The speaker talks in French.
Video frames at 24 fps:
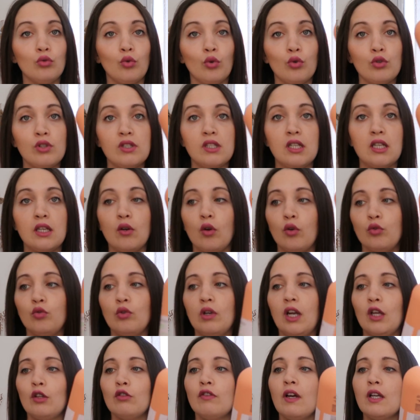Donc c'est euh,
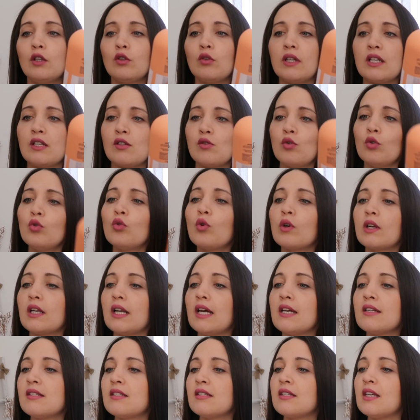de la nouvelle collection. Donc
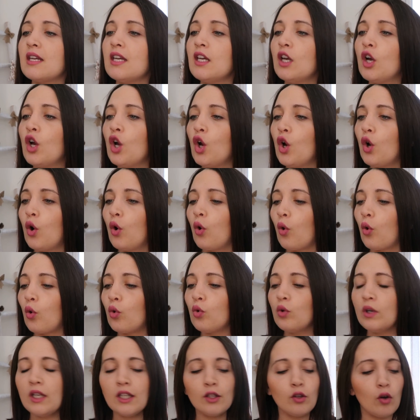là, c'est
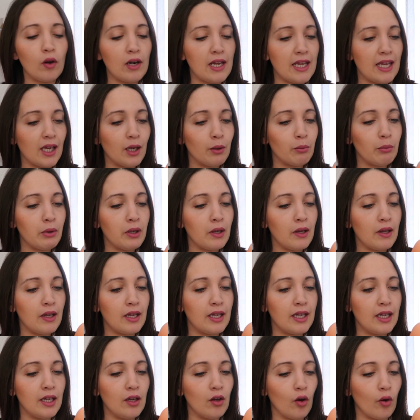rouler dans l'herbe
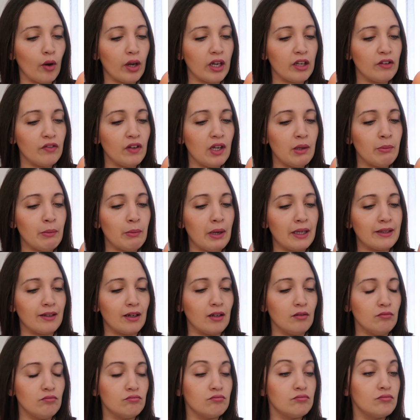et euh, réveil
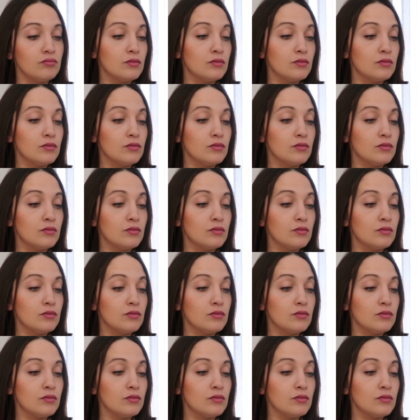matin.